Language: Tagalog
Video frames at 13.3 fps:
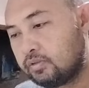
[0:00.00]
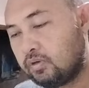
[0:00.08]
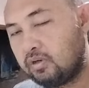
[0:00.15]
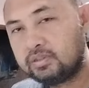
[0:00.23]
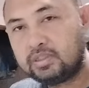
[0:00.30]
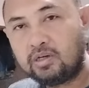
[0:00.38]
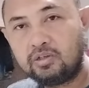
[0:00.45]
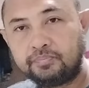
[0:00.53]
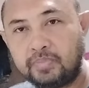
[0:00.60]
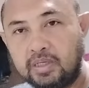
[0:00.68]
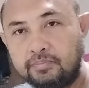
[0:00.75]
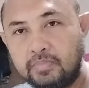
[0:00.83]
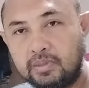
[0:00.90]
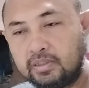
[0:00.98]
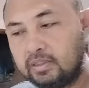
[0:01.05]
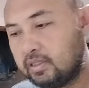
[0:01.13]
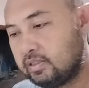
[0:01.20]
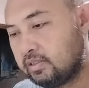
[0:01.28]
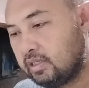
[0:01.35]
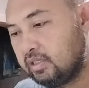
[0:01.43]
So ang down payment
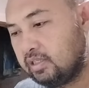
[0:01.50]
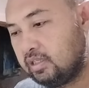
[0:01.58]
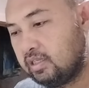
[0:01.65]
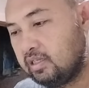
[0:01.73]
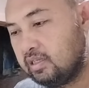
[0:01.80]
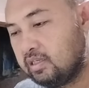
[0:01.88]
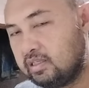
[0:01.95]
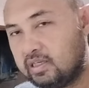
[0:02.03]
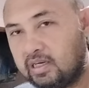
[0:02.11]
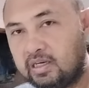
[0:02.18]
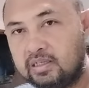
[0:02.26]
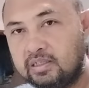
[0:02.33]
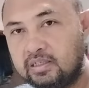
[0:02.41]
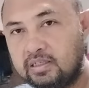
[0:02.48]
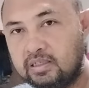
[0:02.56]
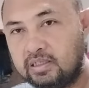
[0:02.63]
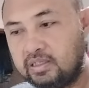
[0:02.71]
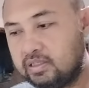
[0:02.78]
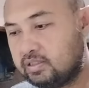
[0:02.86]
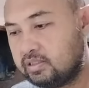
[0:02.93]
guys na hinihingi niya
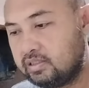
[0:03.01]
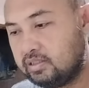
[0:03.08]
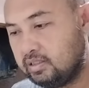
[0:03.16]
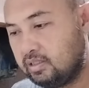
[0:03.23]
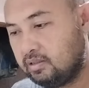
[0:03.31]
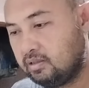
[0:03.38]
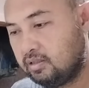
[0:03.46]
is